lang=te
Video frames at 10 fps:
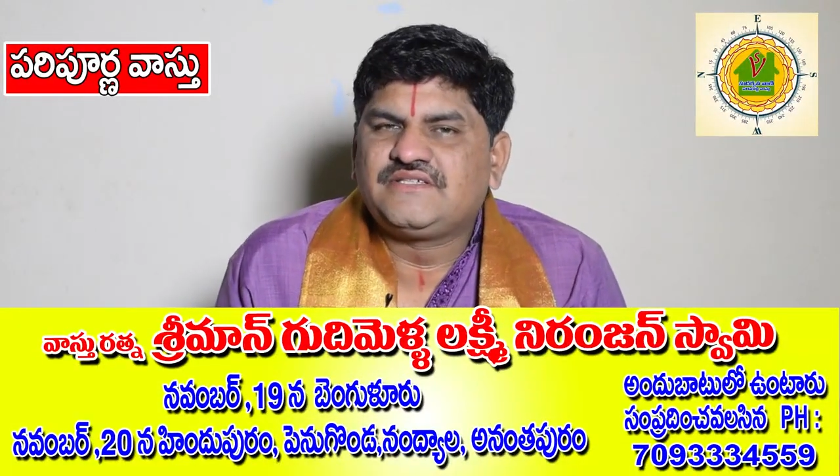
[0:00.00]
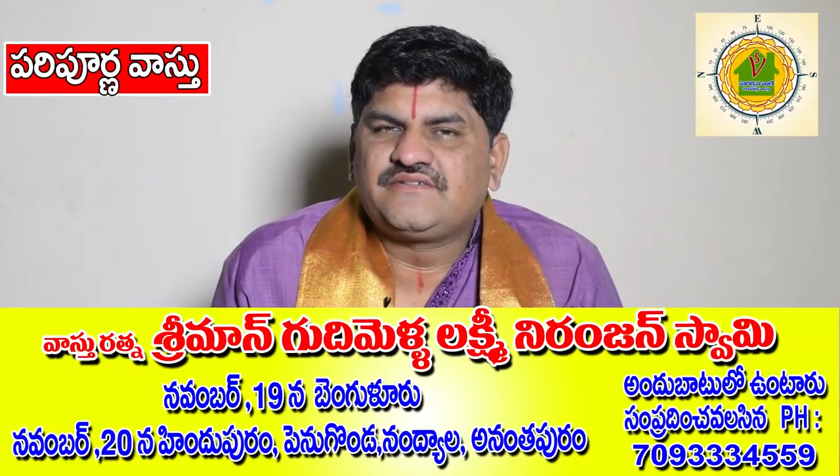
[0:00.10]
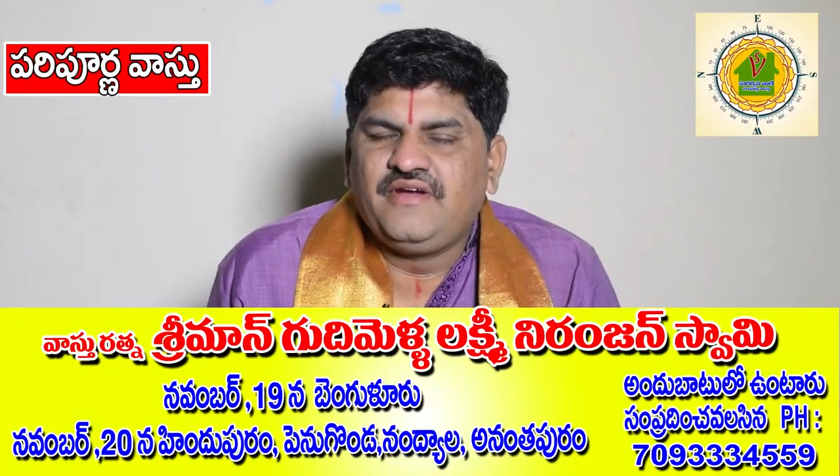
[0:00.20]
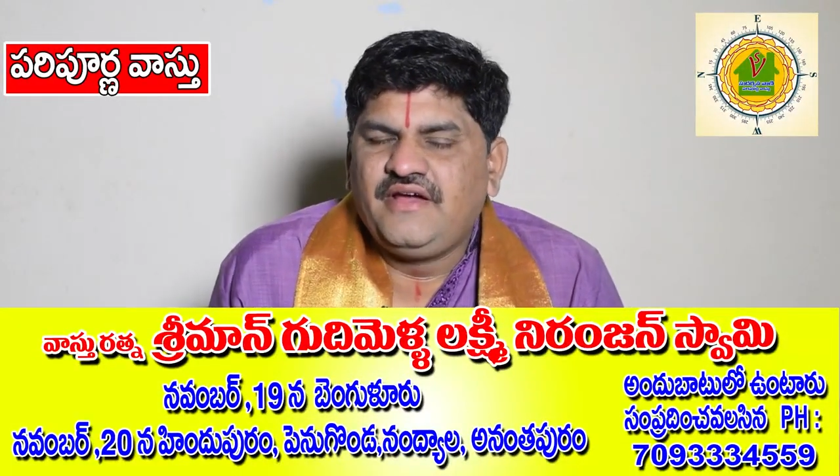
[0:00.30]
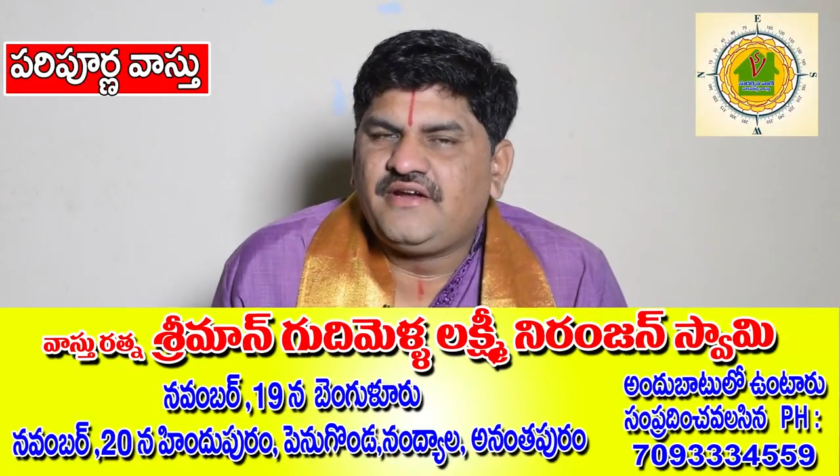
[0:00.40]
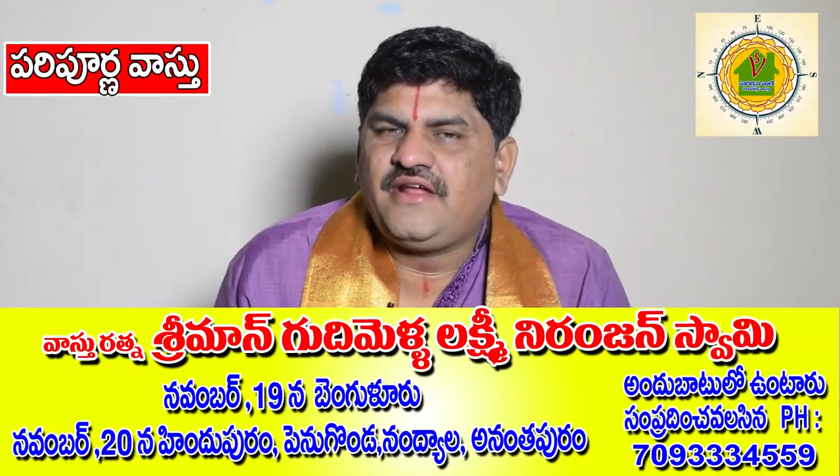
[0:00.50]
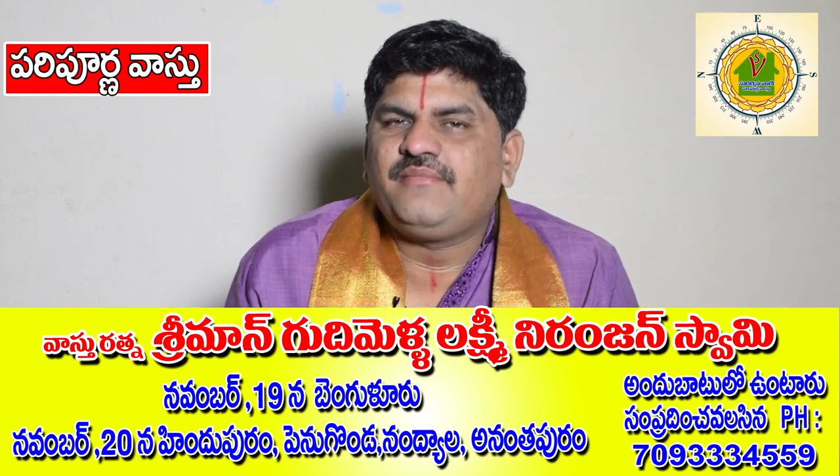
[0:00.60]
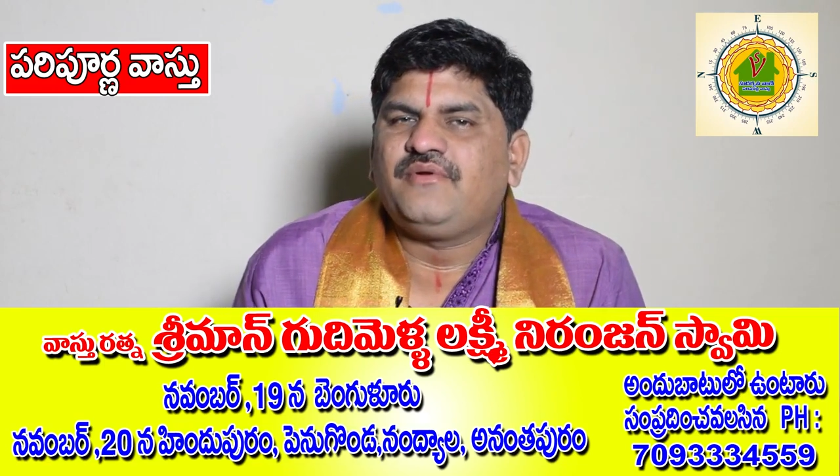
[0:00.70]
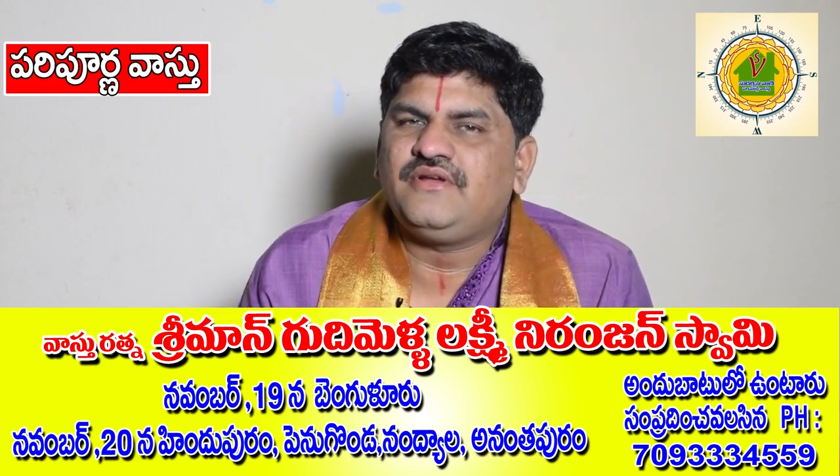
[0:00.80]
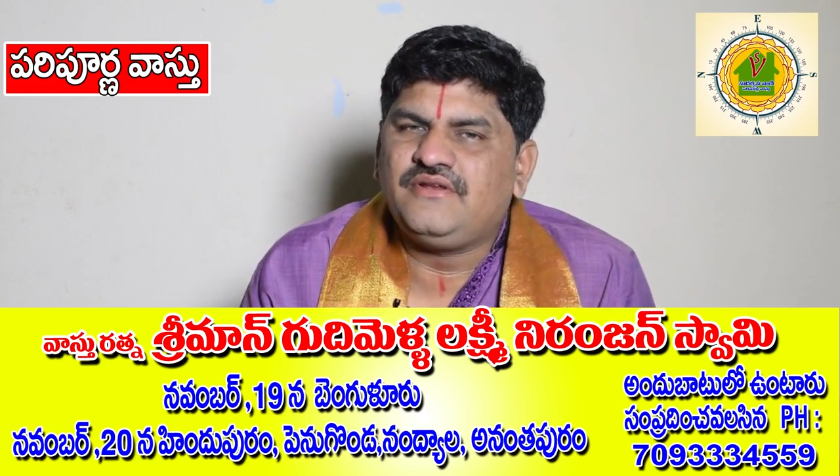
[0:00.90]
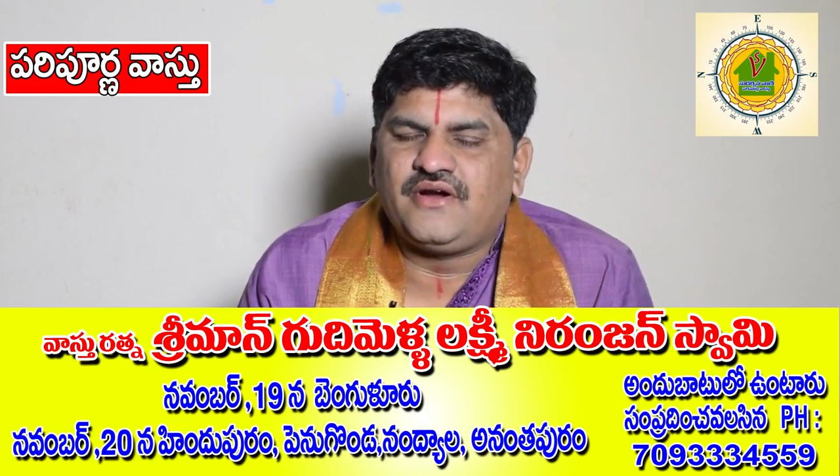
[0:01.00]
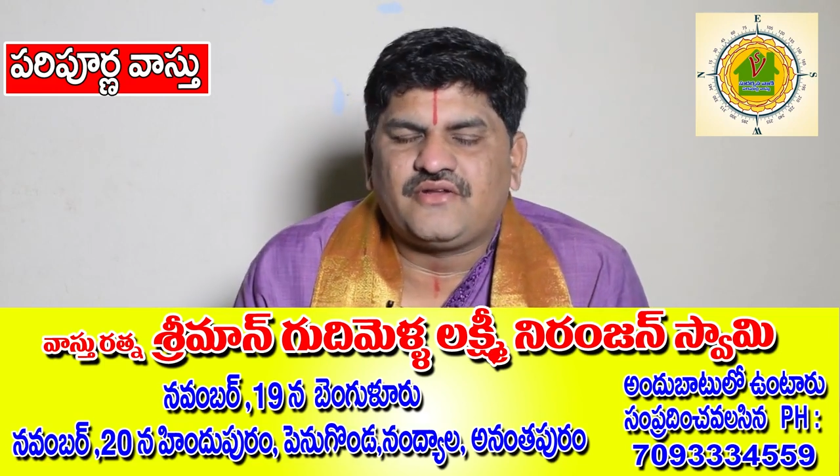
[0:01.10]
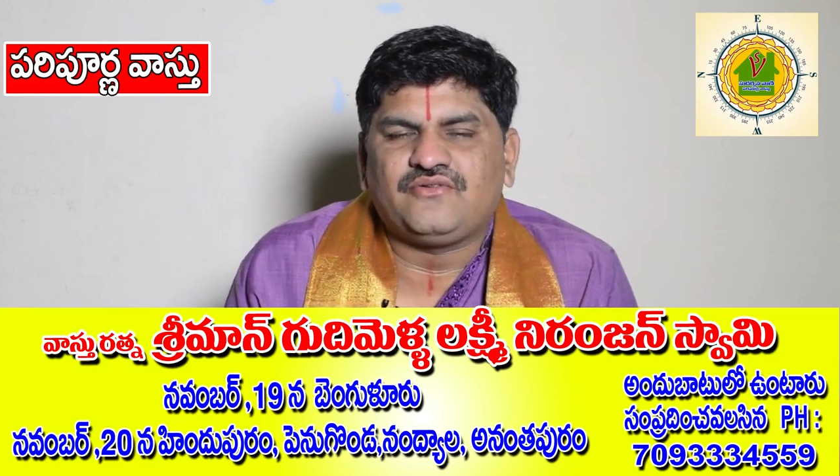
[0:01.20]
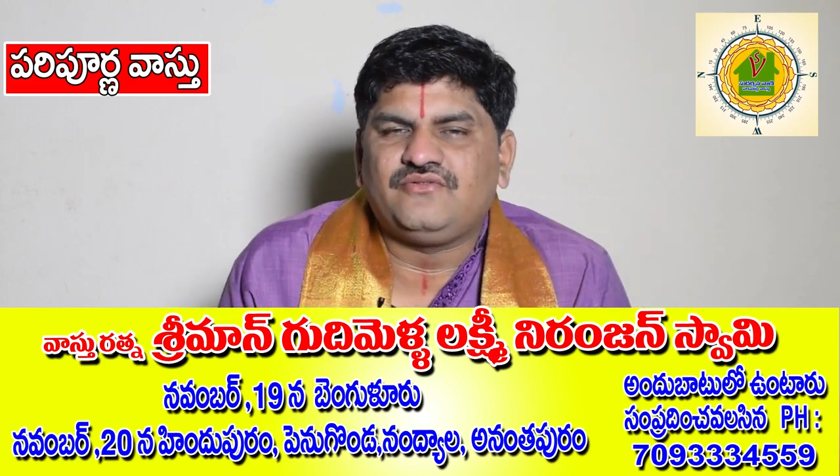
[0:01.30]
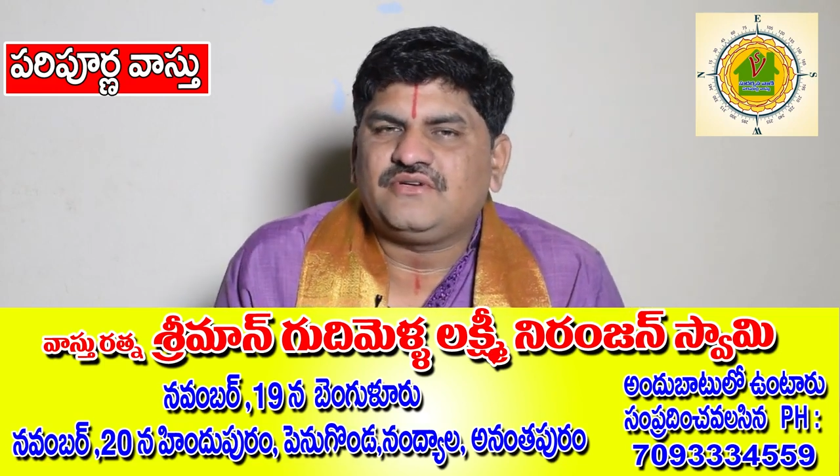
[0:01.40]
స్క్వేర్ టైప్లో ఇల్లు
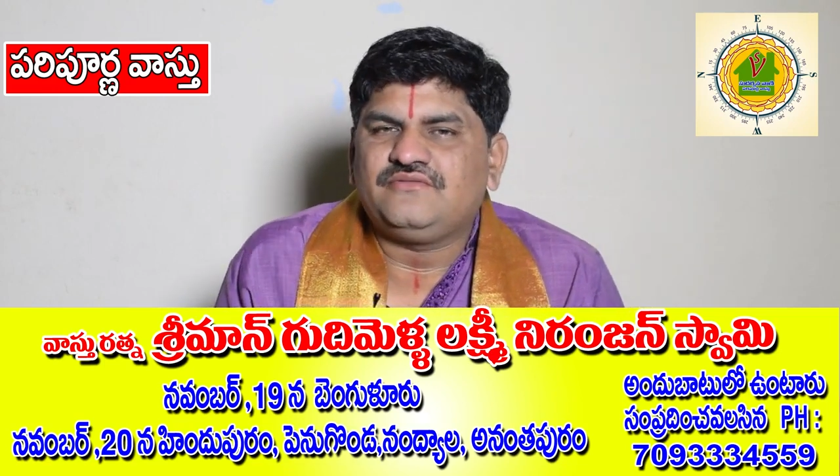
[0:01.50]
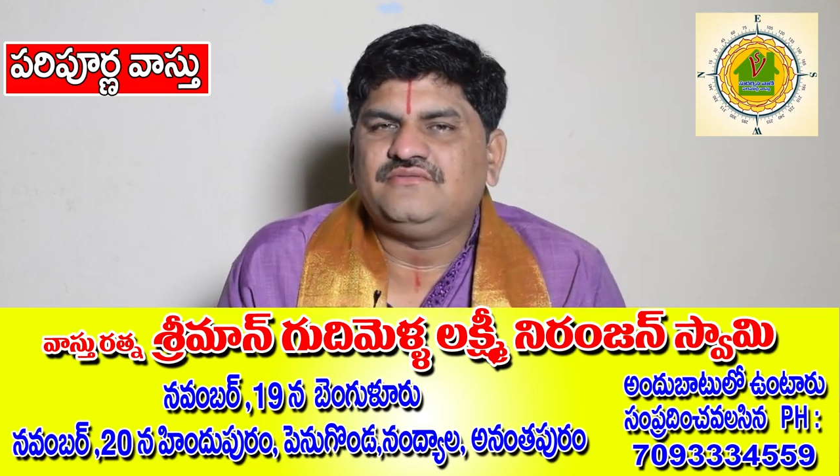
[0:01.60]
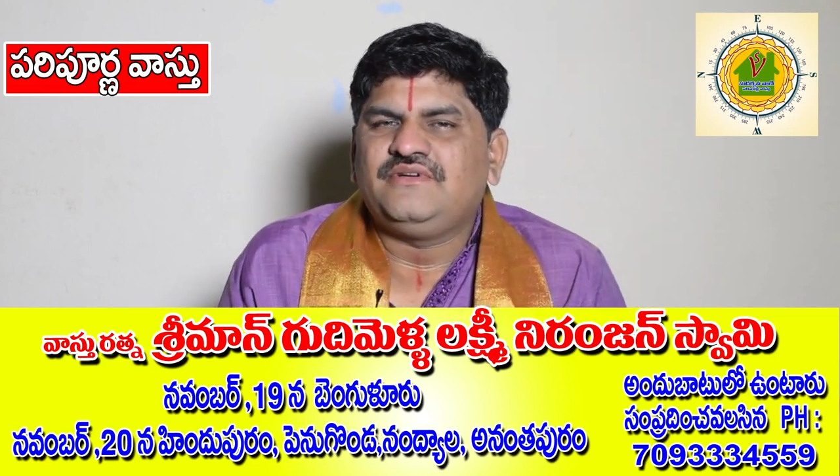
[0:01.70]
కడుతూ ఉంటాం